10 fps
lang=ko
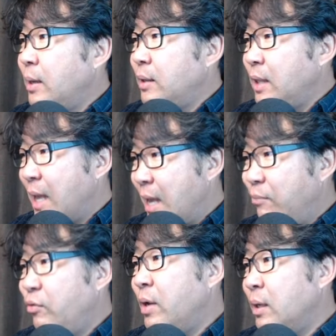
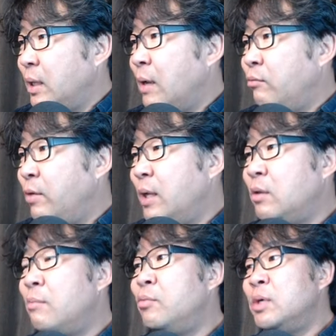내부에
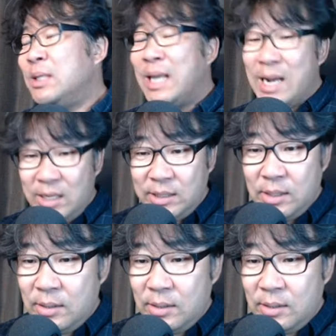덧문을 달죠.